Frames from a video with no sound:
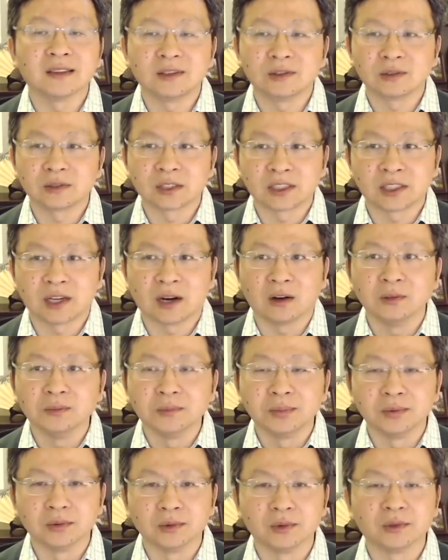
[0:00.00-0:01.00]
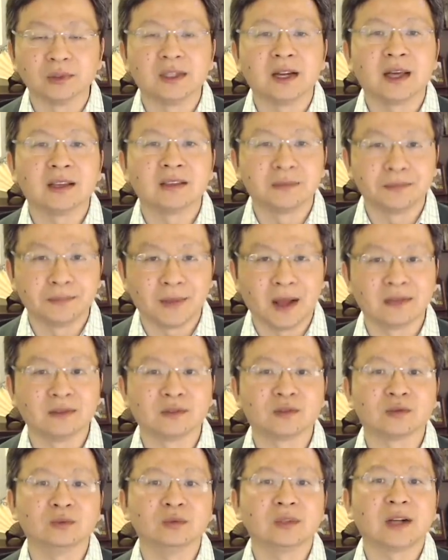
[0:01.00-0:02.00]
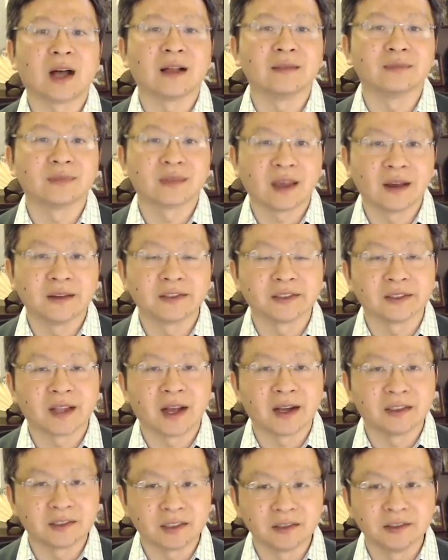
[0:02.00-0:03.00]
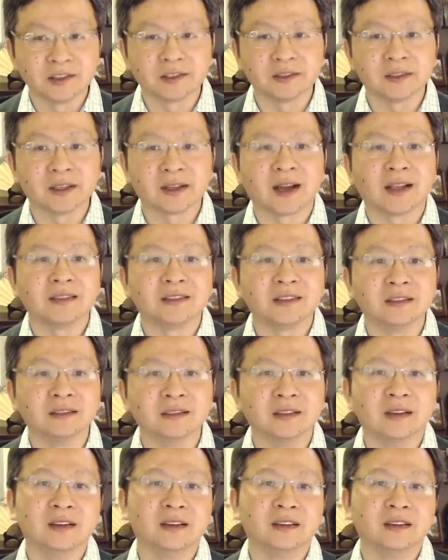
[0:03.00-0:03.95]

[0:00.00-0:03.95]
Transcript: 那种找补回来的满足感，才是他真实的感情，